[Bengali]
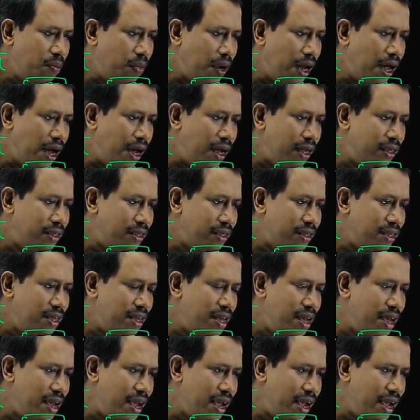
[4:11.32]
প্লাস
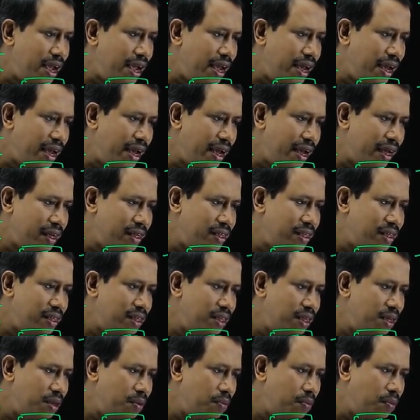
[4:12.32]
এ এক্স
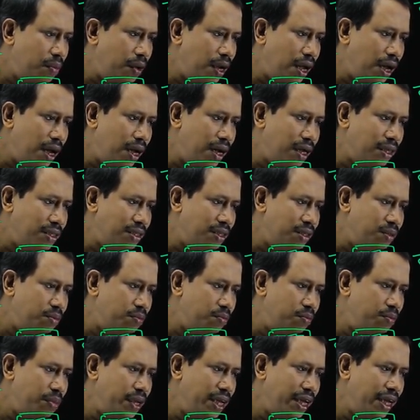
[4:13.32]
প্লাস
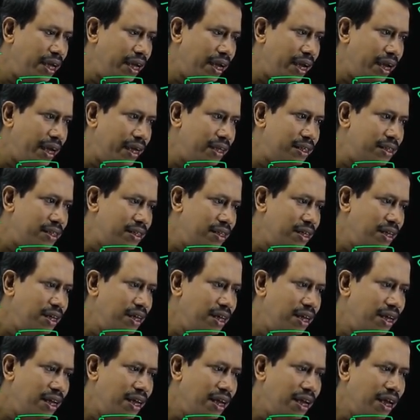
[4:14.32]
equals এক্স
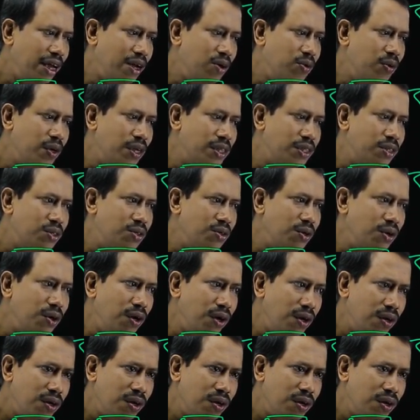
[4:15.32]
ইকুয়ালস টু